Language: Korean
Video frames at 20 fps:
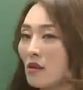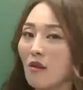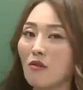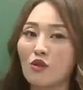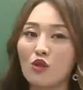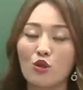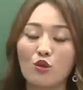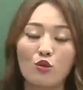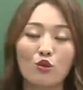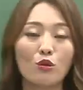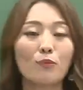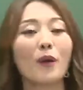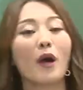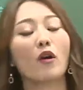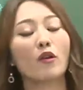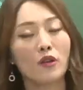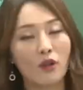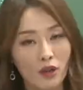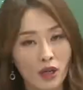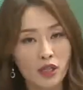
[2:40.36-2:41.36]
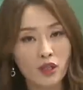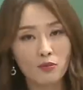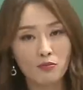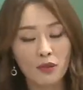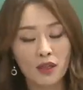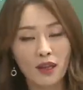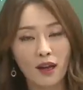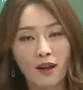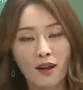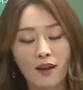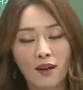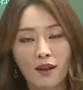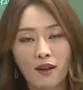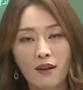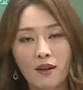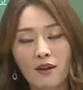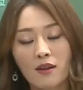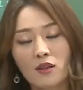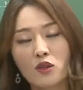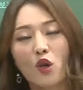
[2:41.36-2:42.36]
형식으로 변형했습니다.
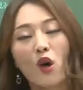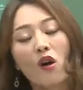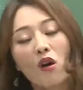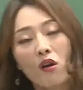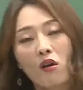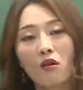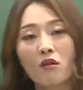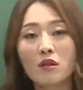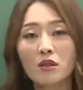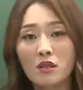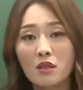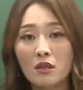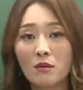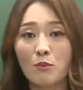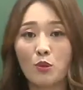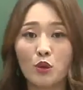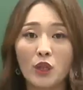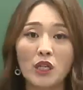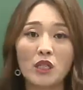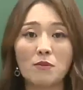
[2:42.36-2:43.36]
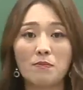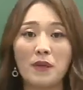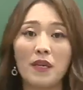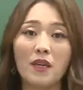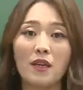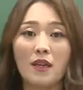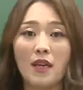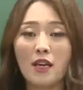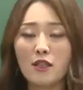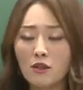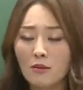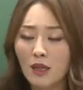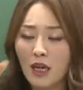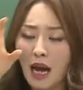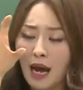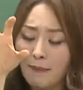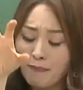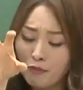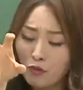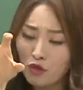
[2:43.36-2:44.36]
그래서 지금 보다시피 개념을
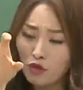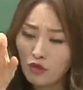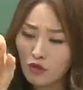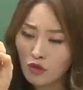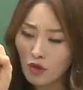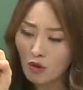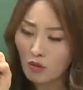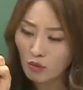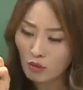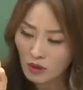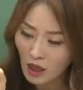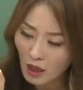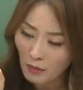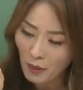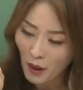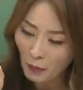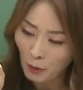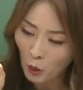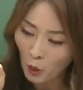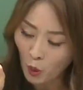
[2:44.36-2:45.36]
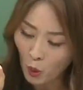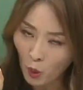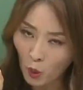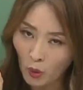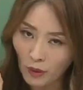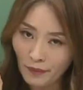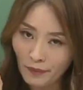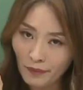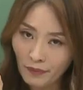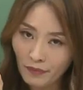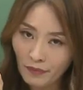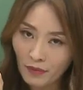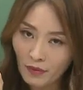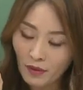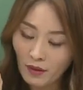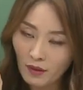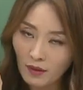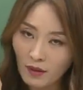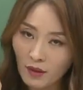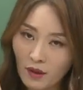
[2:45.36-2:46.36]
압축적으로 살펴보고
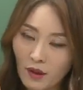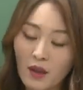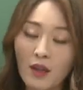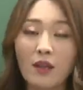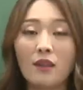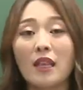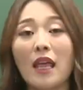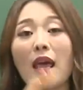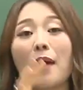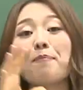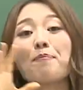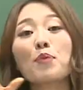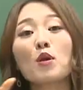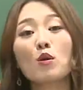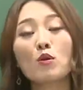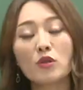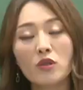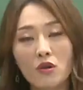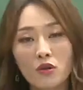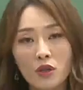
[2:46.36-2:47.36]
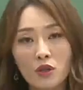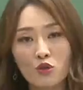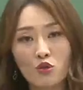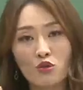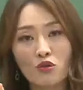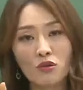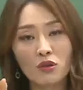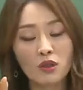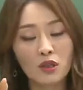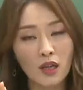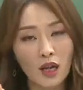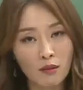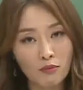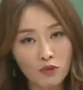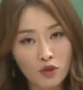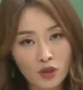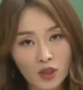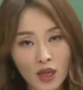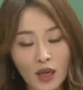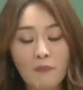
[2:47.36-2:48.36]
대표적인 수능 특강
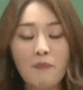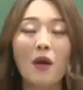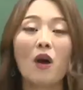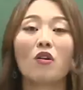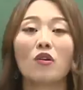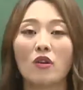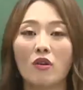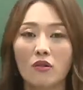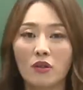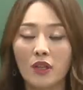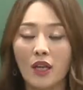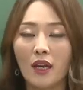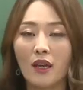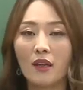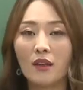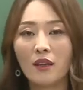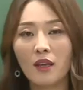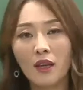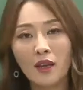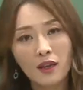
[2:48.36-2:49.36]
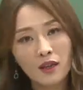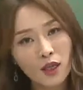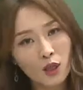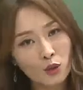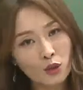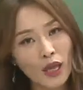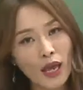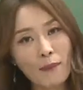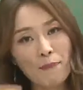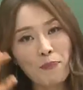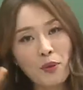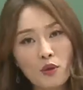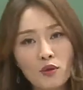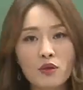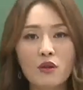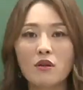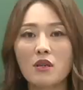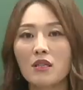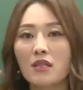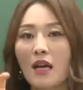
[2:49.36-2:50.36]
문제에 변형된 그리고
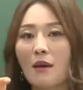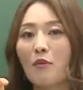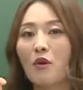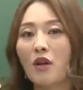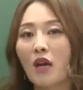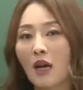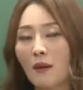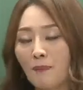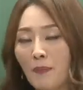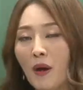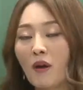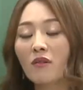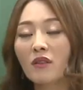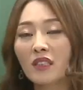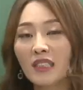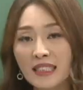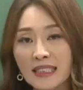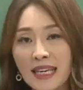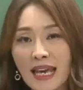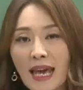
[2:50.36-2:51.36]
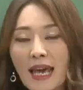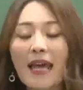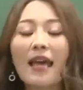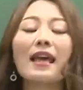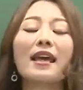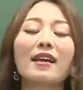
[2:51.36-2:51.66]
대표적인 3월 학평 등의